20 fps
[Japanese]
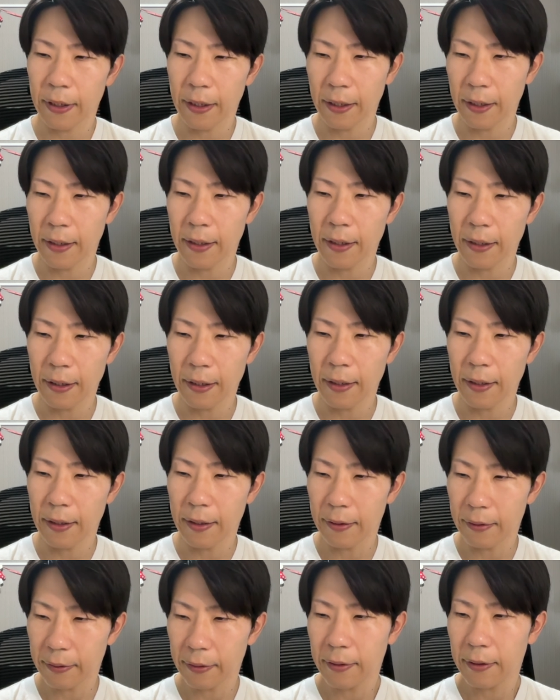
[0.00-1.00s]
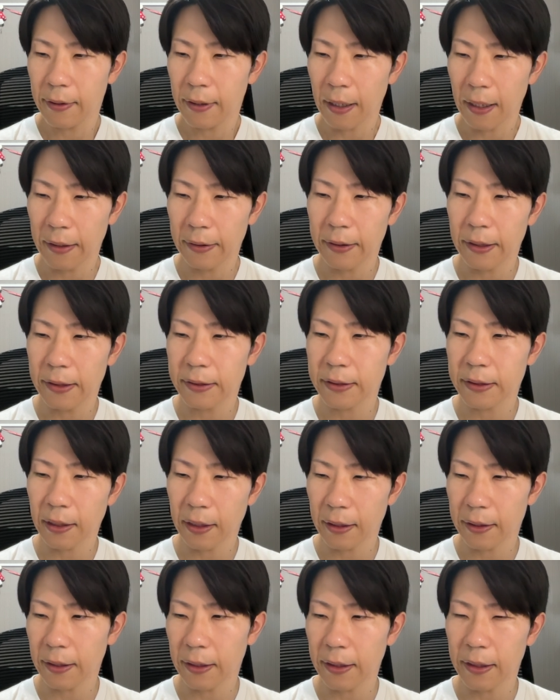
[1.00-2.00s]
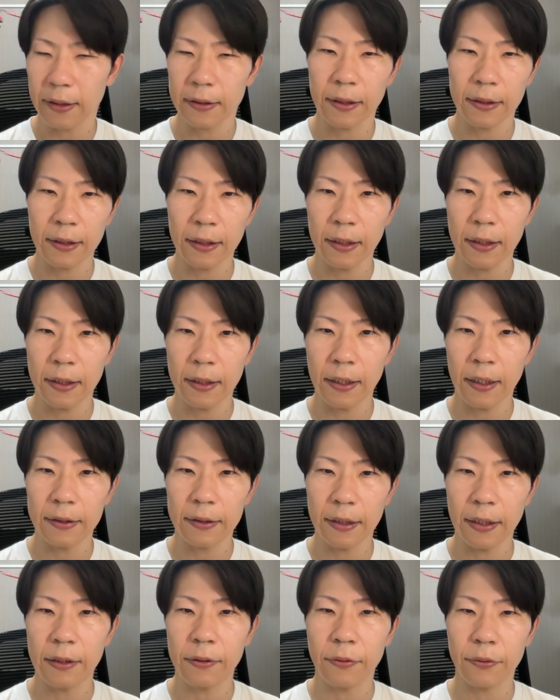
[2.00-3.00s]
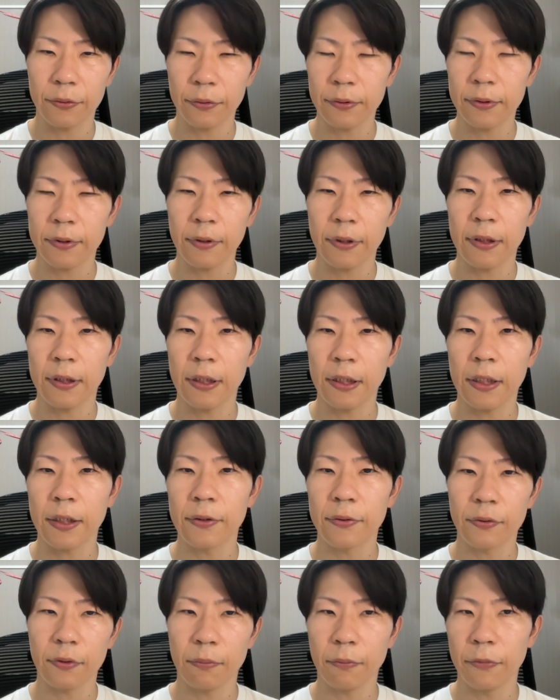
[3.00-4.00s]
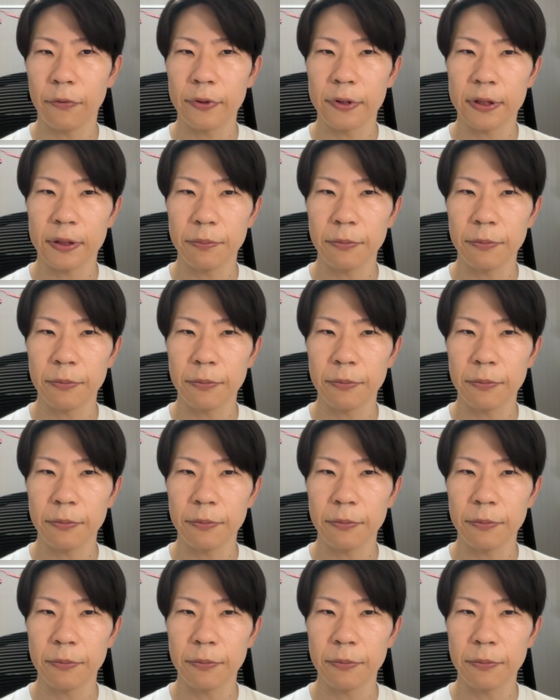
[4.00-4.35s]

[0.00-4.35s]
えー、安定したやり方でやっていくことっていうのはできると思うし、